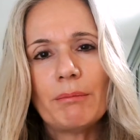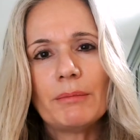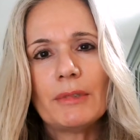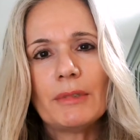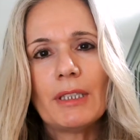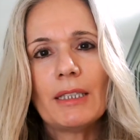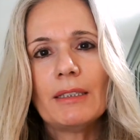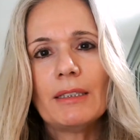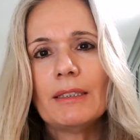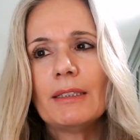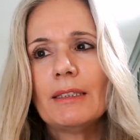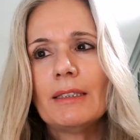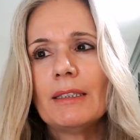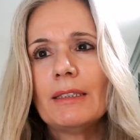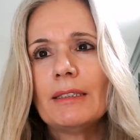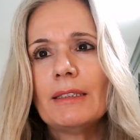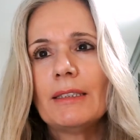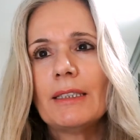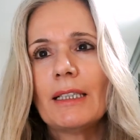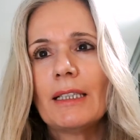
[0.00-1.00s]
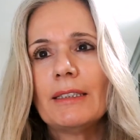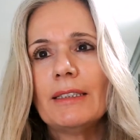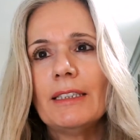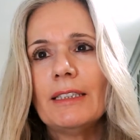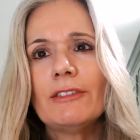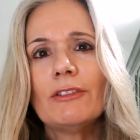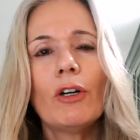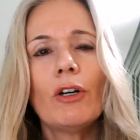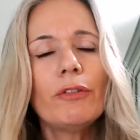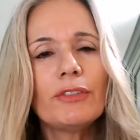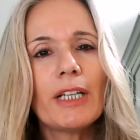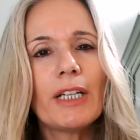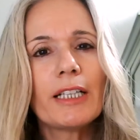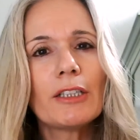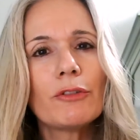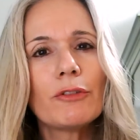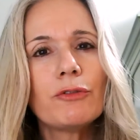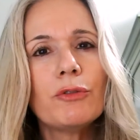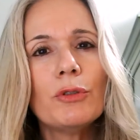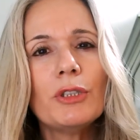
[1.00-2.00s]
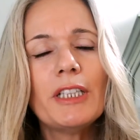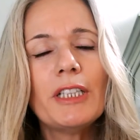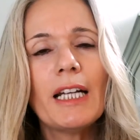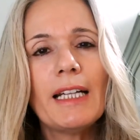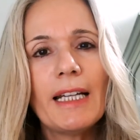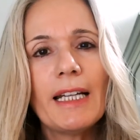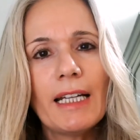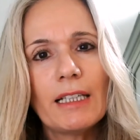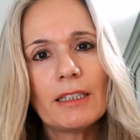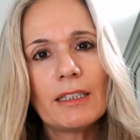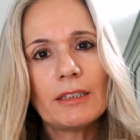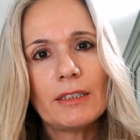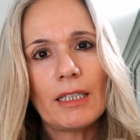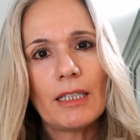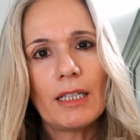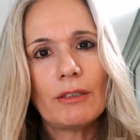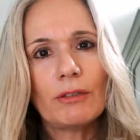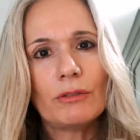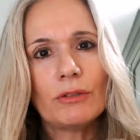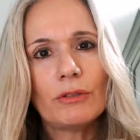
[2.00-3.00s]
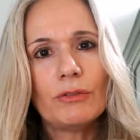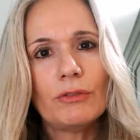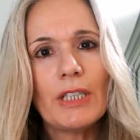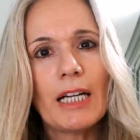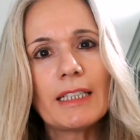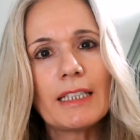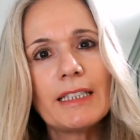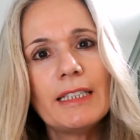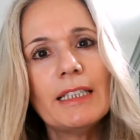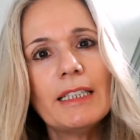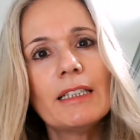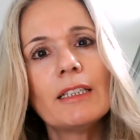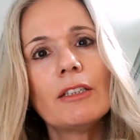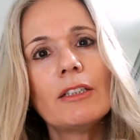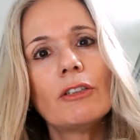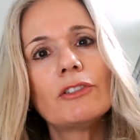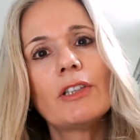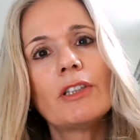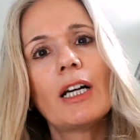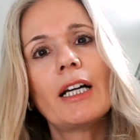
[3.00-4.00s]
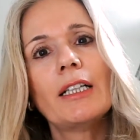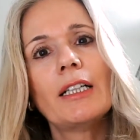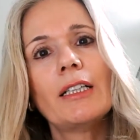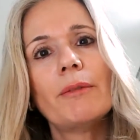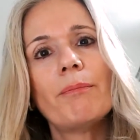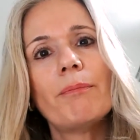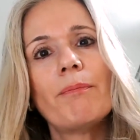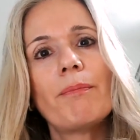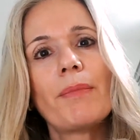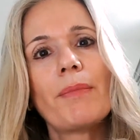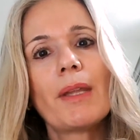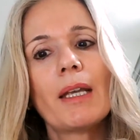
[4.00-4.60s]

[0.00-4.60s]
dann, dann ist oft ein Gefühl der Leere da und wir agieren aus einem,